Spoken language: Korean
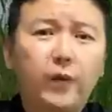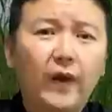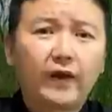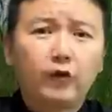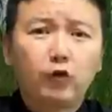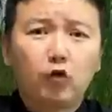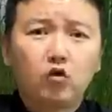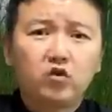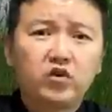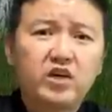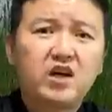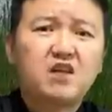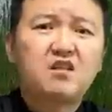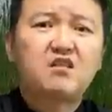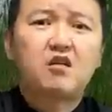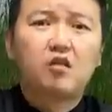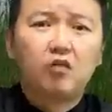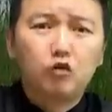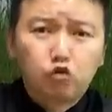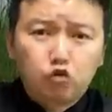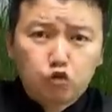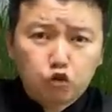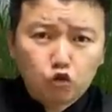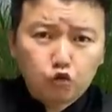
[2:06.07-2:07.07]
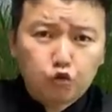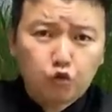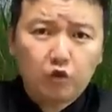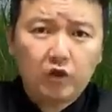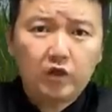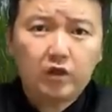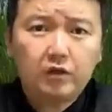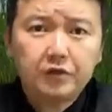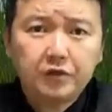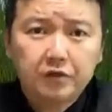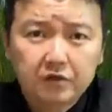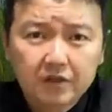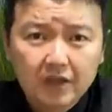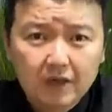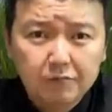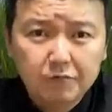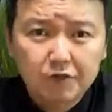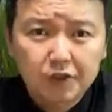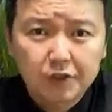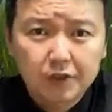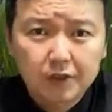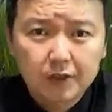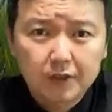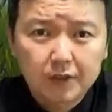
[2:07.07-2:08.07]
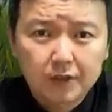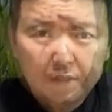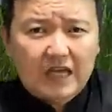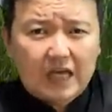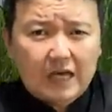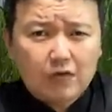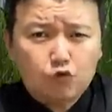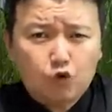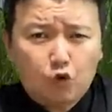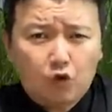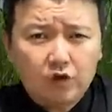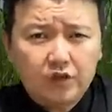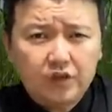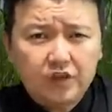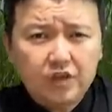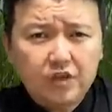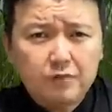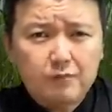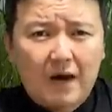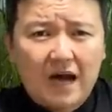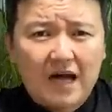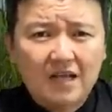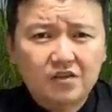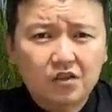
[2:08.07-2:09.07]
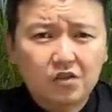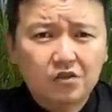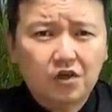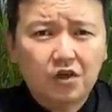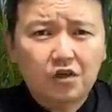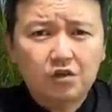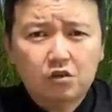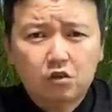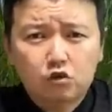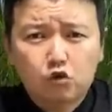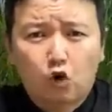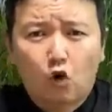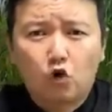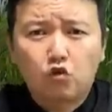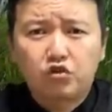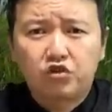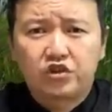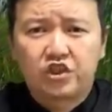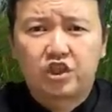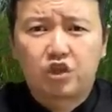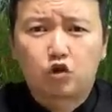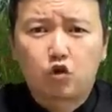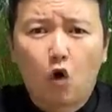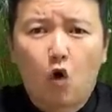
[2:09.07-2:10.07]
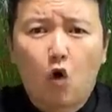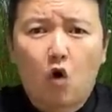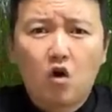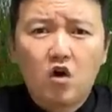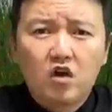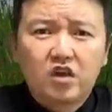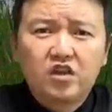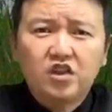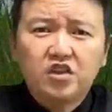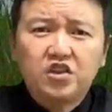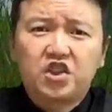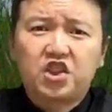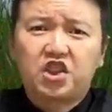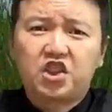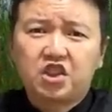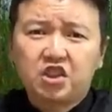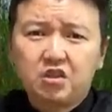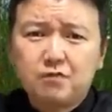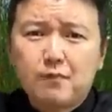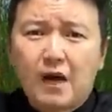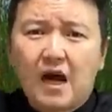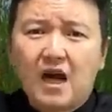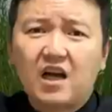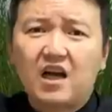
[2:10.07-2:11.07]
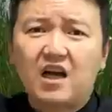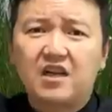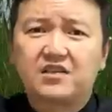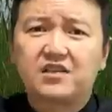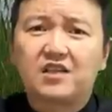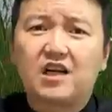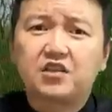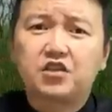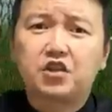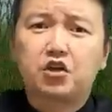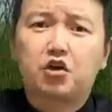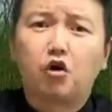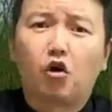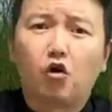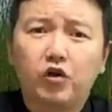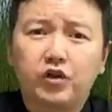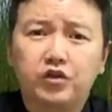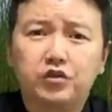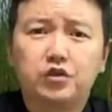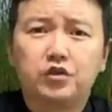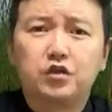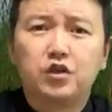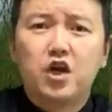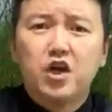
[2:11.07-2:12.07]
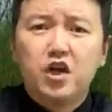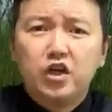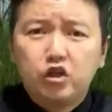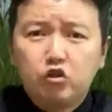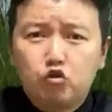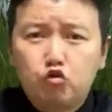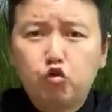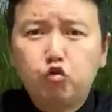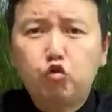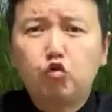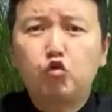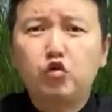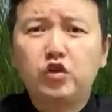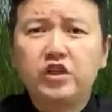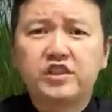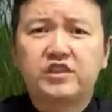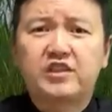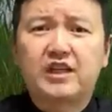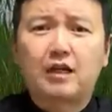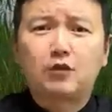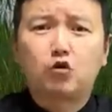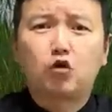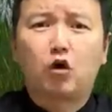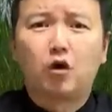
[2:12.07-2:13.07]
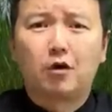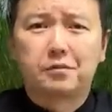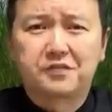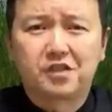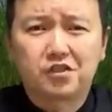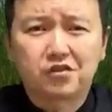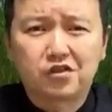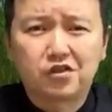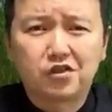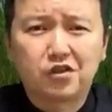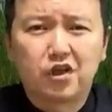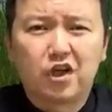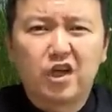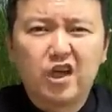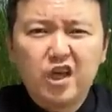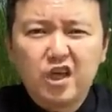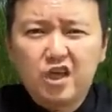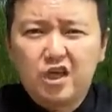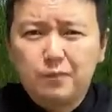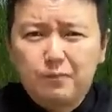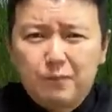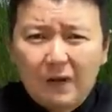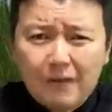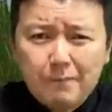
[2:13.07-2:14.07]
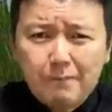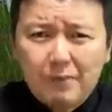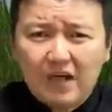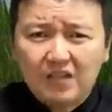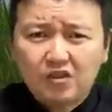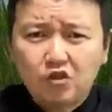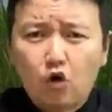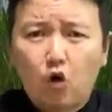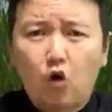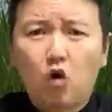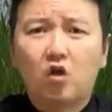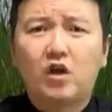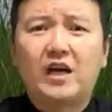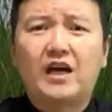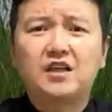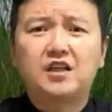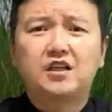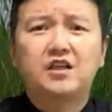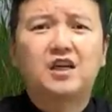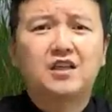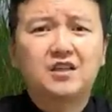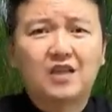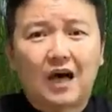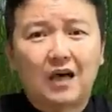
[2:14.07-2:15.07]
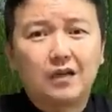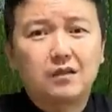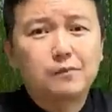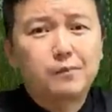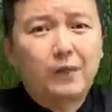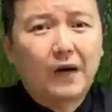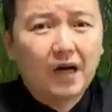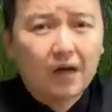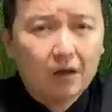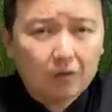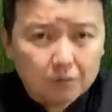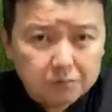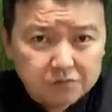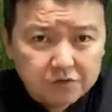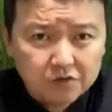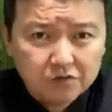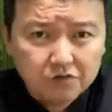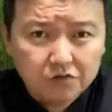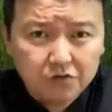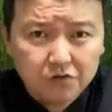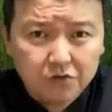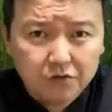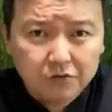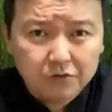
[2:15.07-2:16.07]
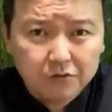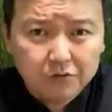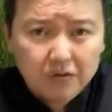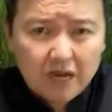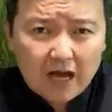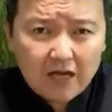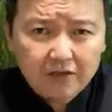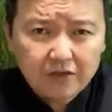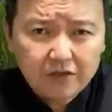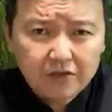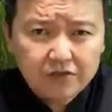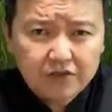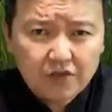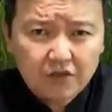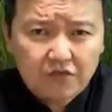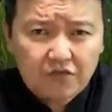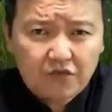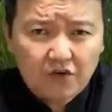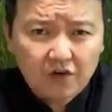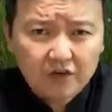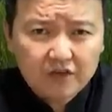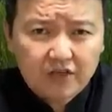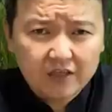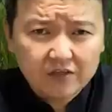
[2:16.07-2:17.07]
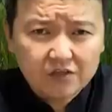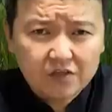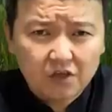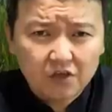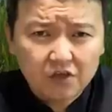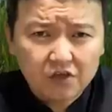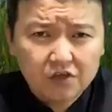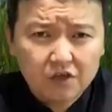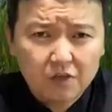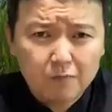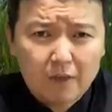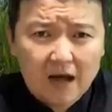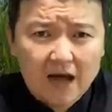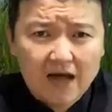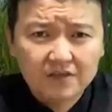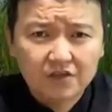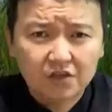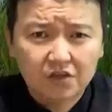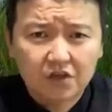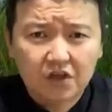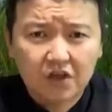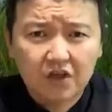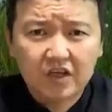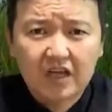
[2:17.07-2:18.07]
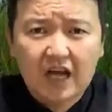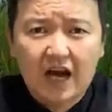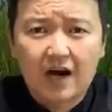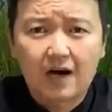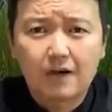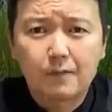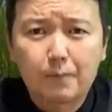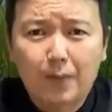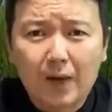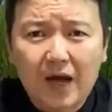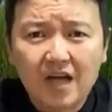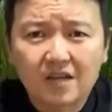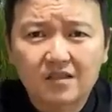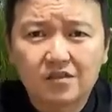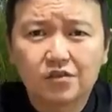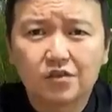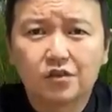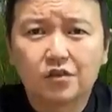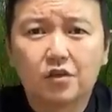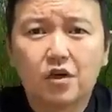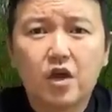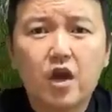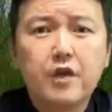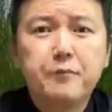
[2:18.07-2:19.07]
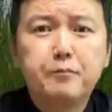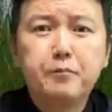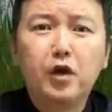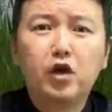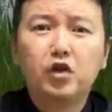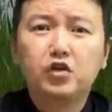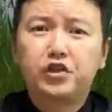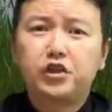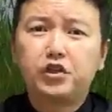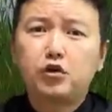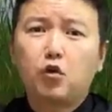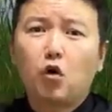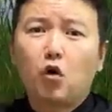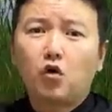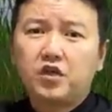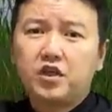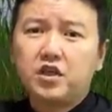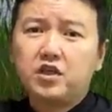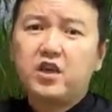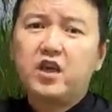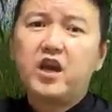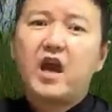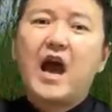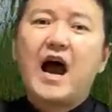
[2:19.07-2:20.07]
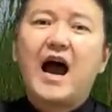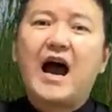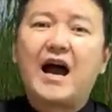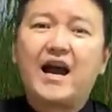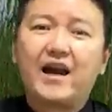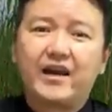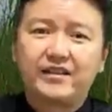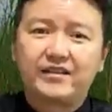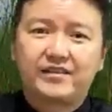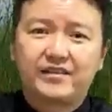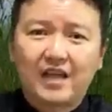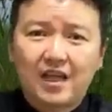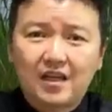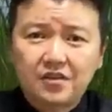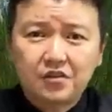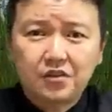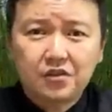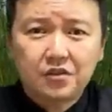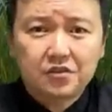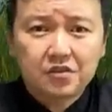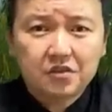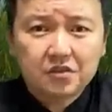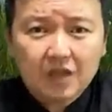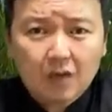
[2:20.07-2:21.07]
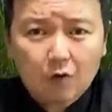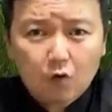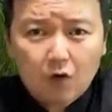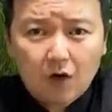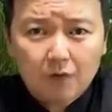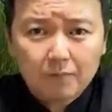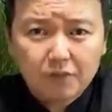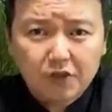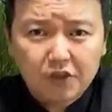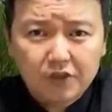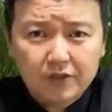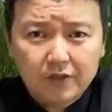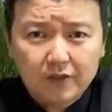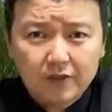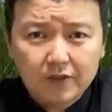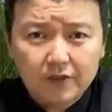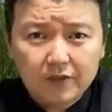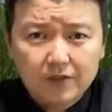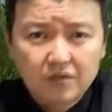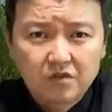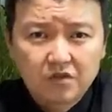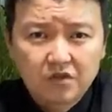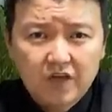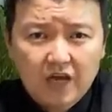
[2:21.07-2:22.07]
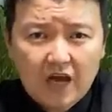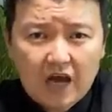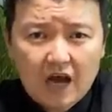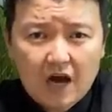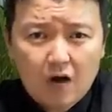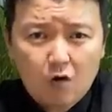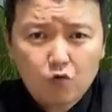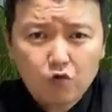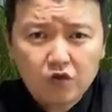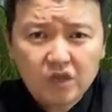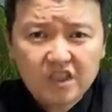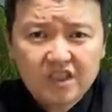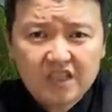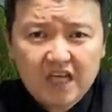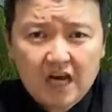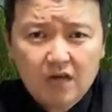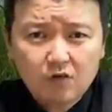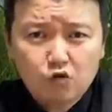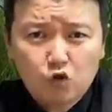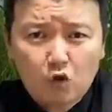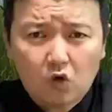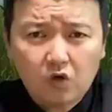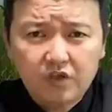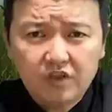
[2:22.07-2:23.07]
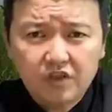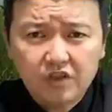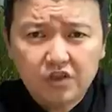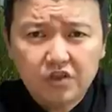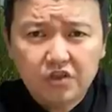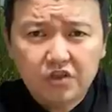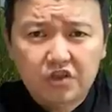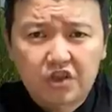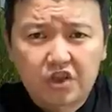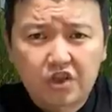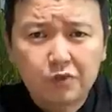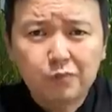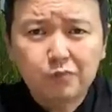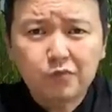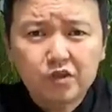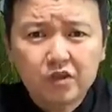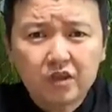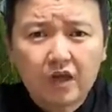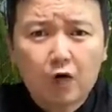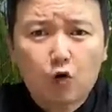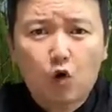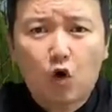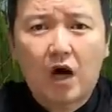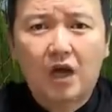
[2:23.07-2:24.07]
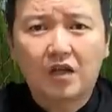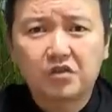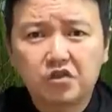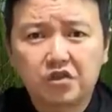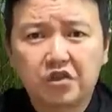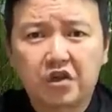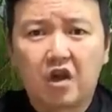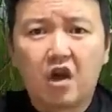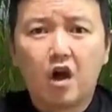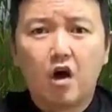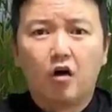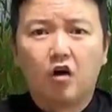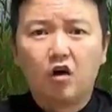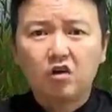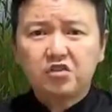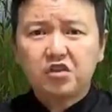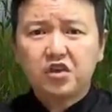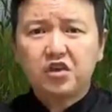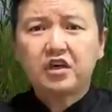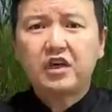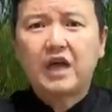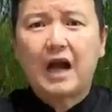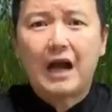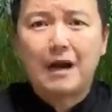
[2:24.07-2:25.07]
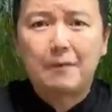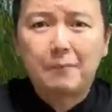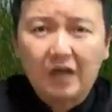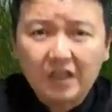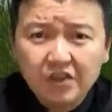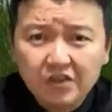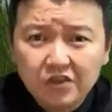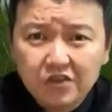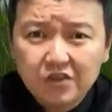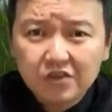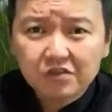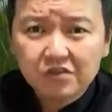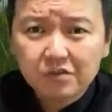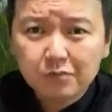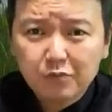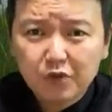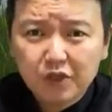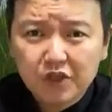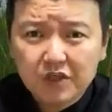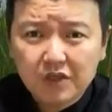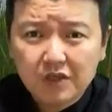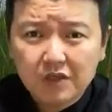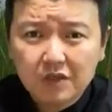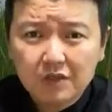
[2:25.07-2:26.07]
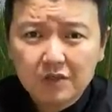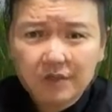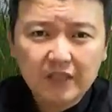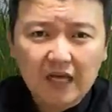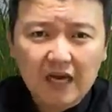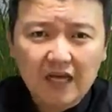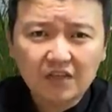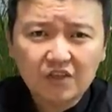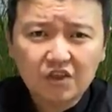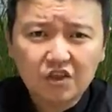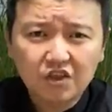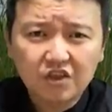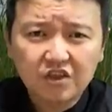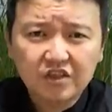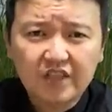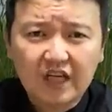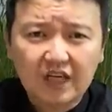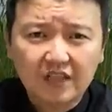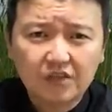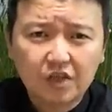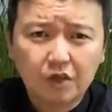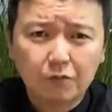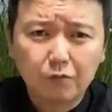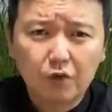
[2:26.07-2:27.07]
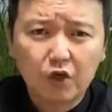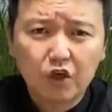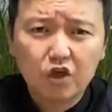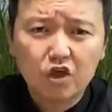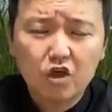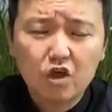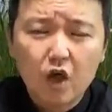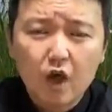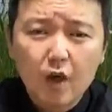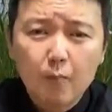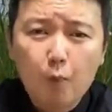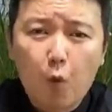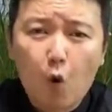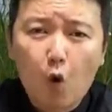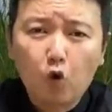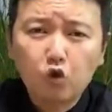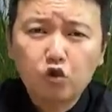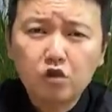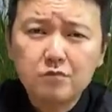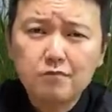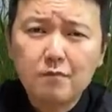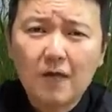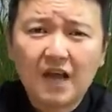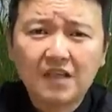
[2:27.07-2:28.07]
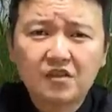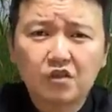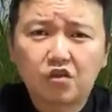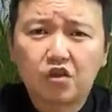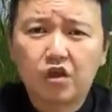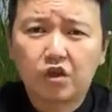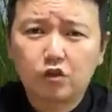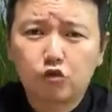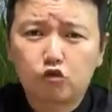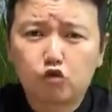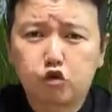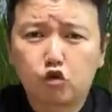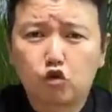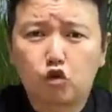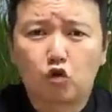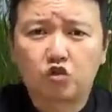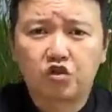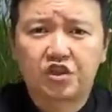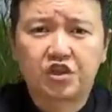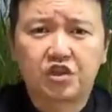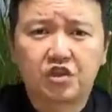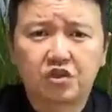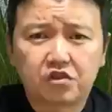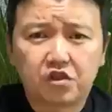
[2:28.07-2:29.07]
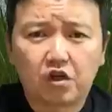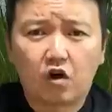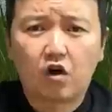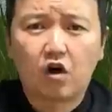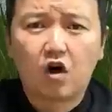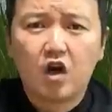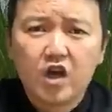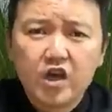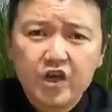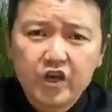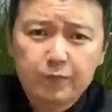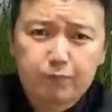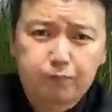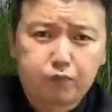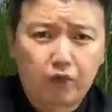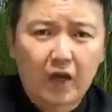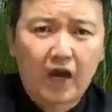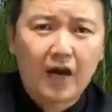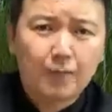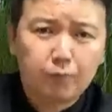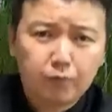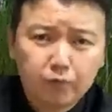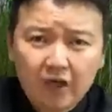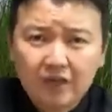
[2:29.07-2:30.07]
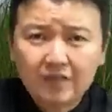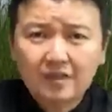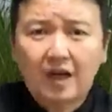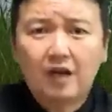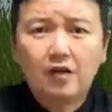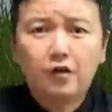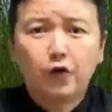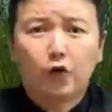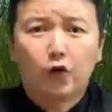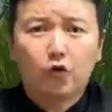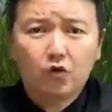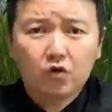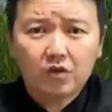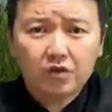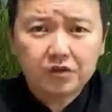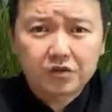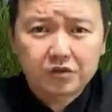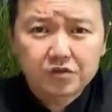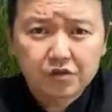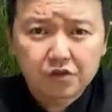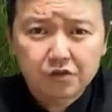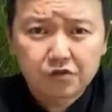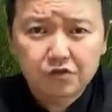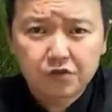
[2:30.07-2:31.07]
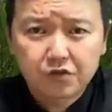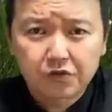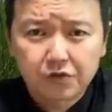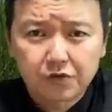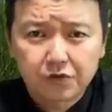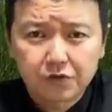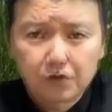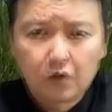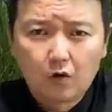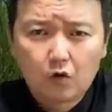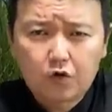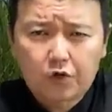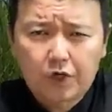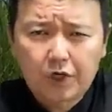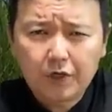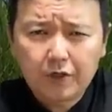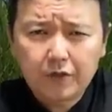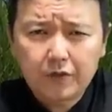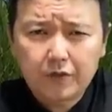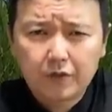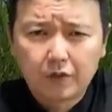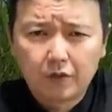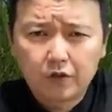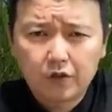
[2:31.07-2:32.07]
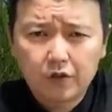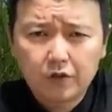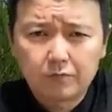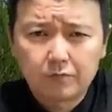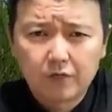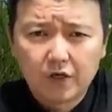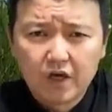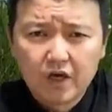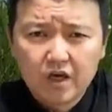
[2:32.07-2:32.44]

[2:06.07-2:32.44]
배로 그냥 껑충뛴 거였답니다. 짱조어린이 마적대에서 손을 씻고 그 싱막한 산재 거에는 이뚜리 산도 없었으니 이빨 빠진 호랑이나 다를 바가 없었는데요. 하여 이제 후엉텐성에서 마적대의 강바즈는 명실공히 하이사즈였었다고 합니다. 근데 아우인 짱조어린이 힘들다고 하는데 어떻게 가만히 있겠습니까? 자신이 4천명이 모든 마적대를 출동시켜서 이 부랴부랴 달려온 거였었는데 오케이 형님